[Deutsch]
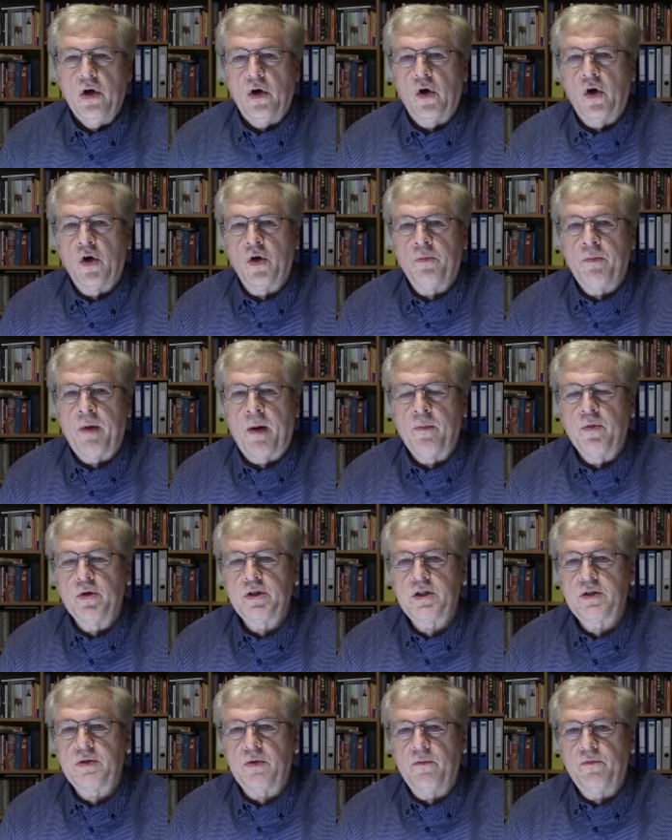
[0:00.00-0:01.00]
Und man
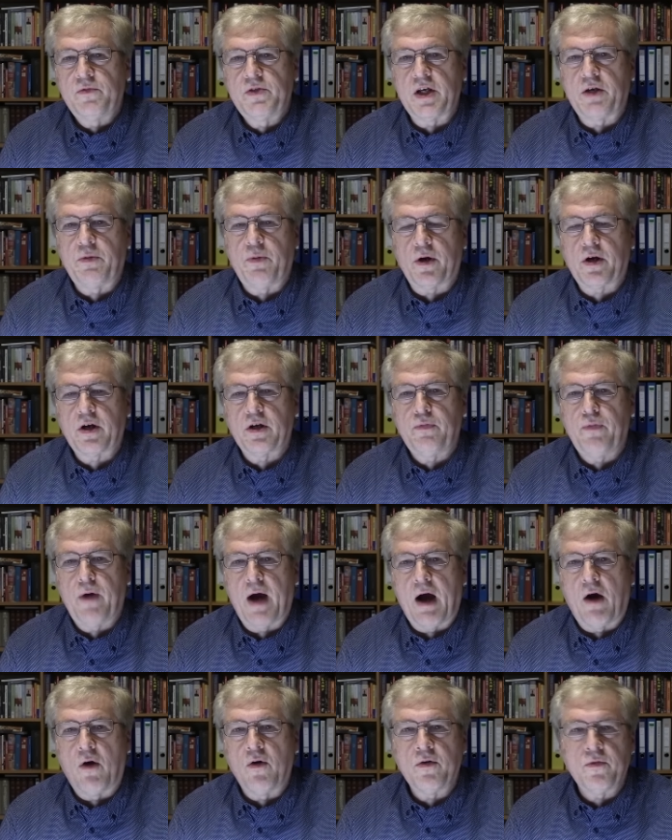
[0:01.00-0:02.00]
muss sich wirklich
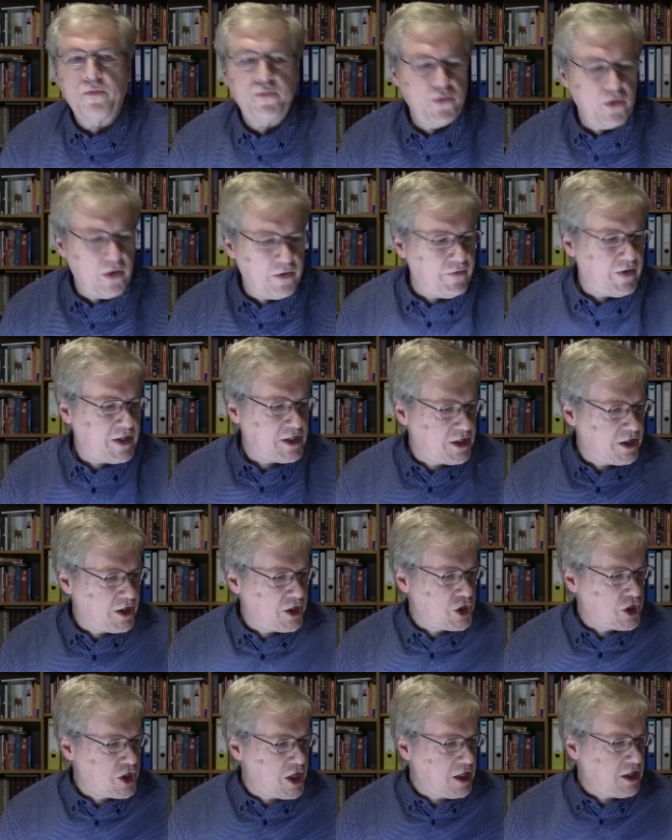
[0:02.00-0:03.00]
vor Augen führen, was die
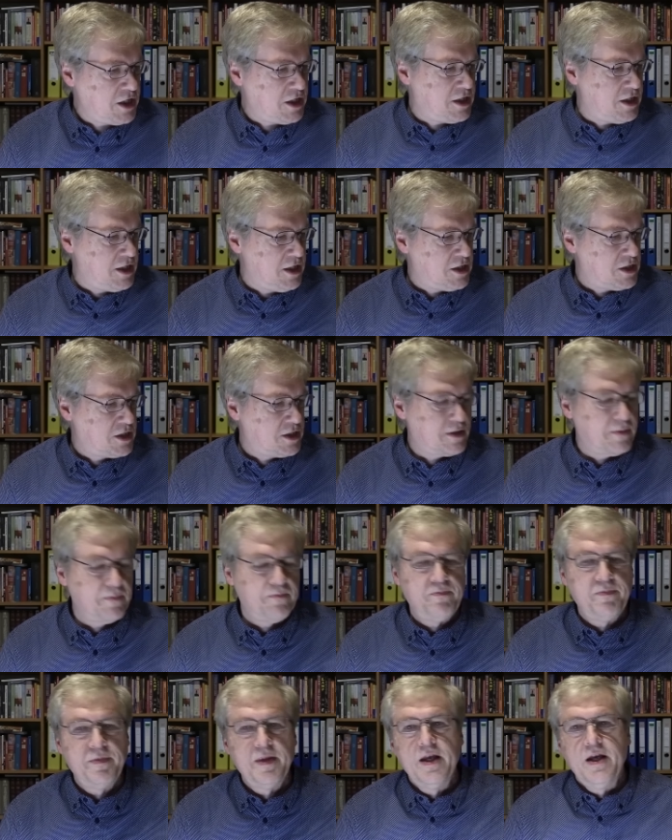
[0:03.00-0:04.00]
Geschichte ist.
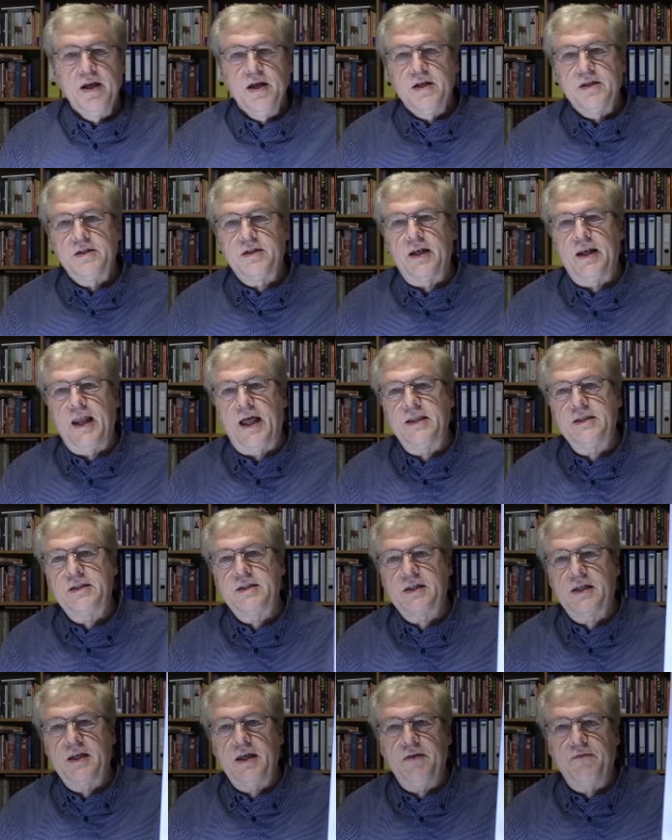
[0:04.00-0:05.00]

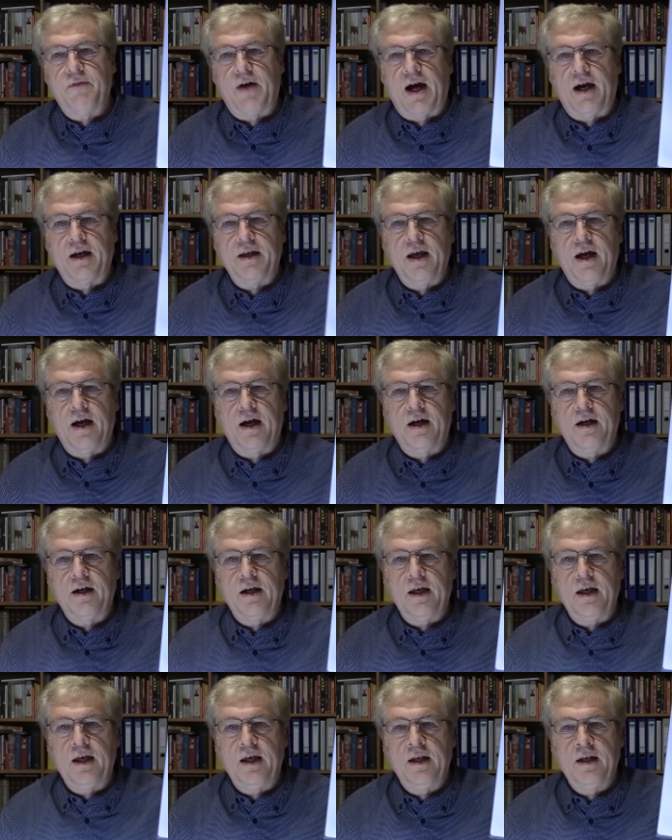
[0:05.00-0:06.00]
Zelensky war
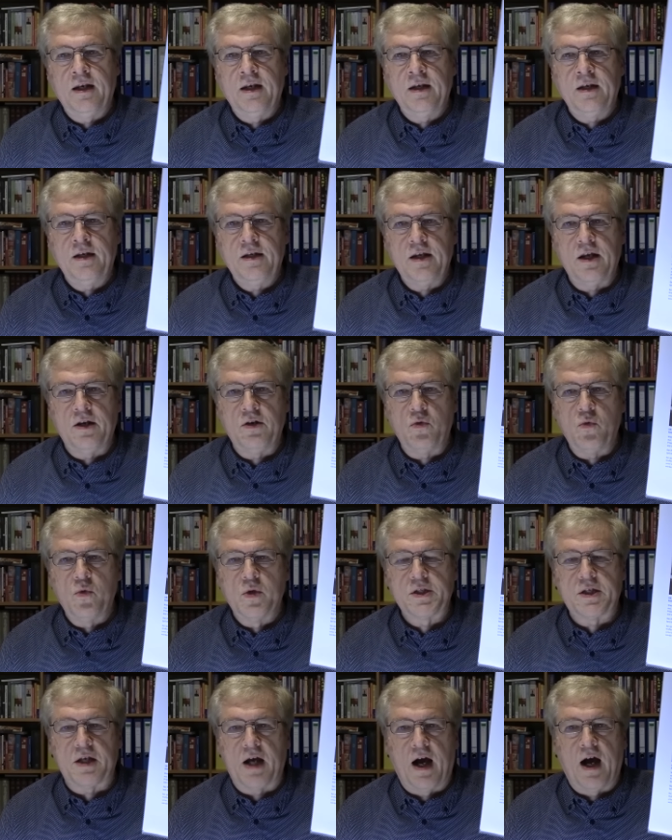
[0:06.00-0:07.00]
ja in den
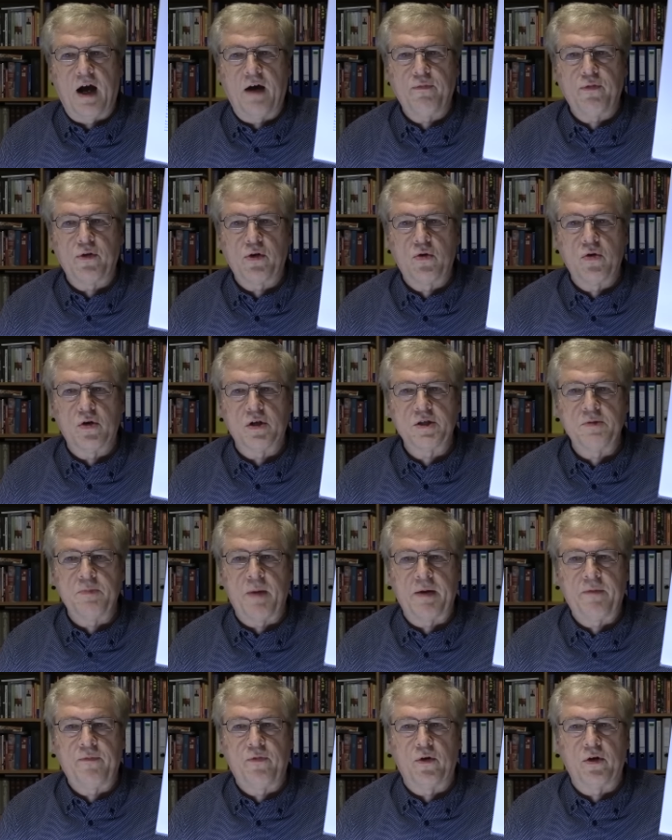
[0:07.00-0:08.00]
USA vor kurzem
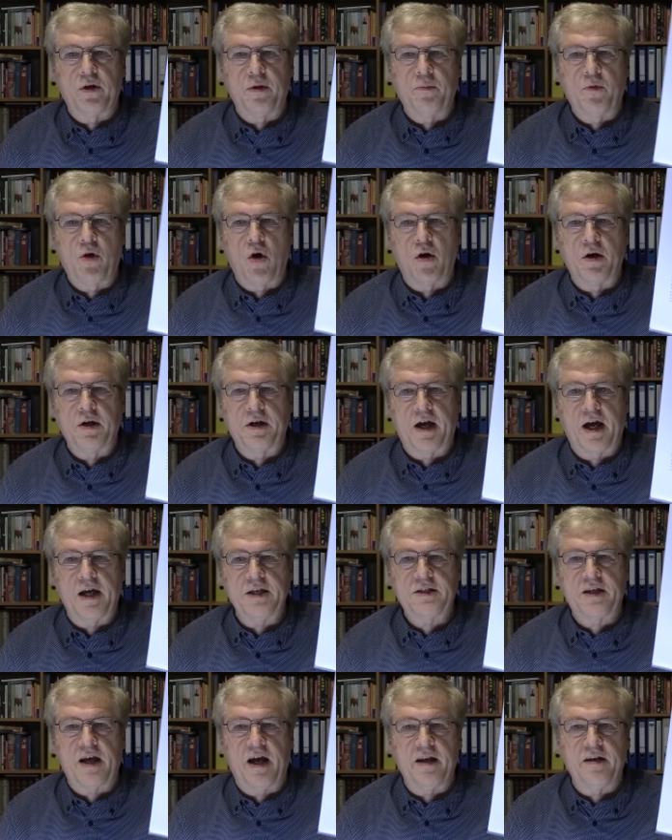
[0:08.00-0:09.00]
hat vor dem
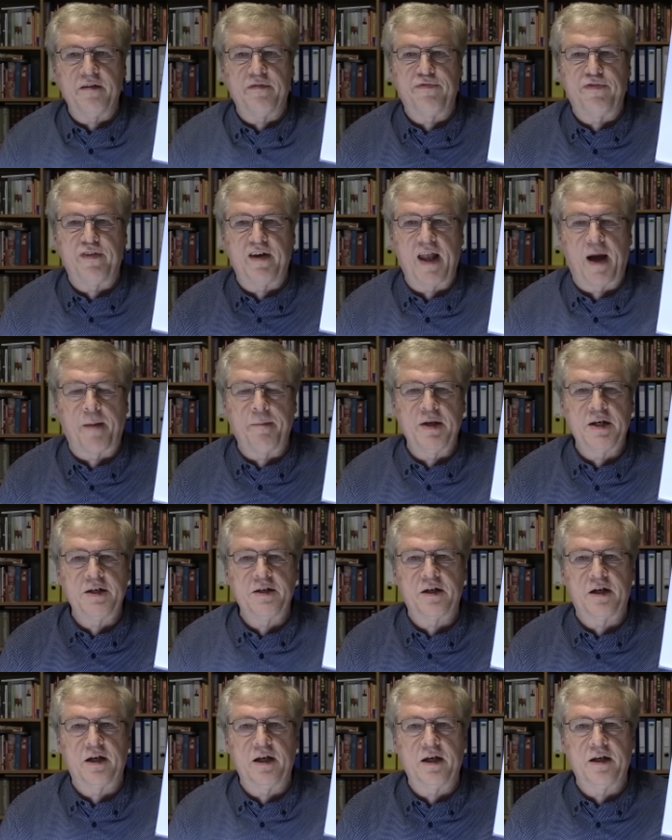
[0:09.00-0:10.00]
Kongress eine
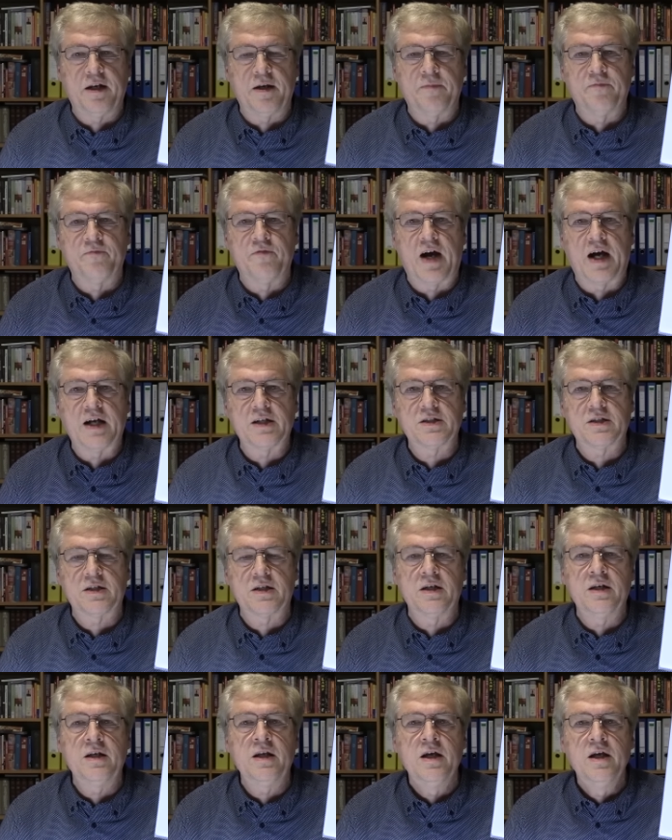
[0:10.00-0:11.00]
flammende Rede im
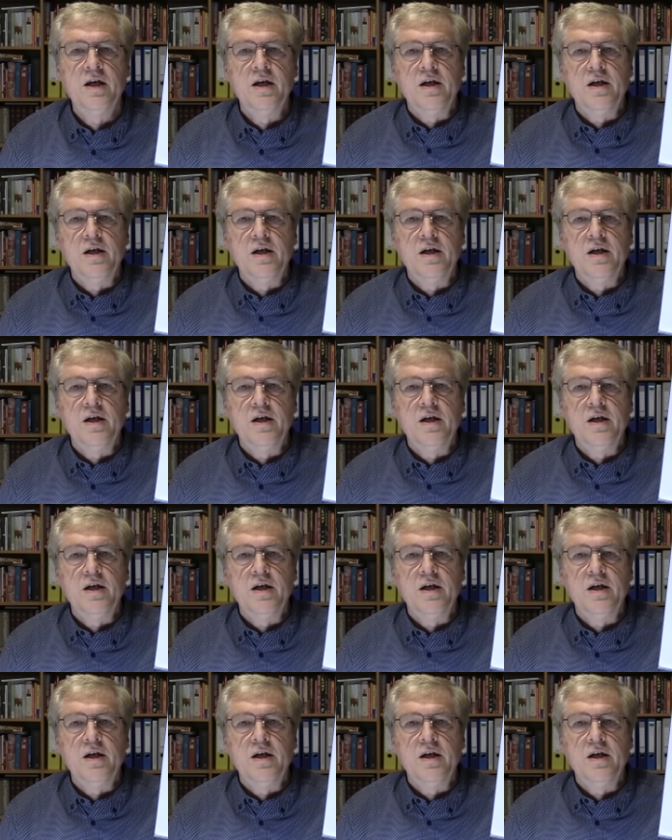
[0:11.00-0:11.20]
wahrsten